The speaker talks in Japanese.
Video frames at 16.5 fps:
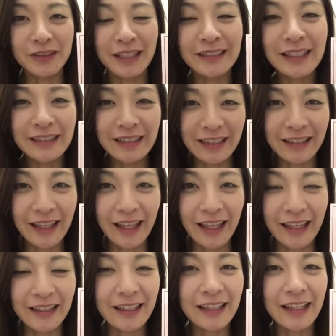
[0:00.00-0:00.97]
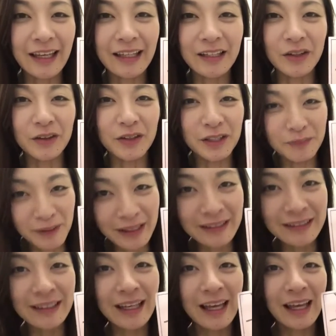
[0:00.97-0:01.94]
出させていただいており
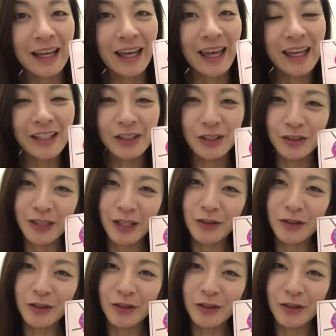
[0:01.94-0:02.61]
ます編集